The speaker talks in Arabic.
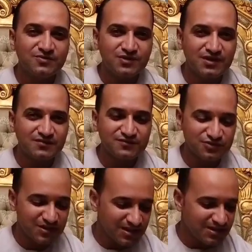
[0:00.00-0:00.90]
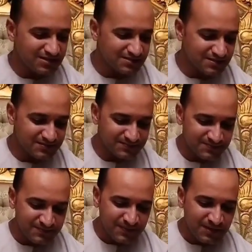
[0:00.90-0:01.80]
ونعرف نشتغل عليها ازاي
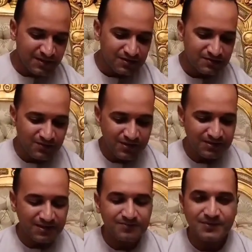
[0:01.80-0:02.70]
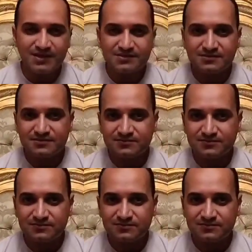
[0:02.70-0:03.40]
طبعا الغماز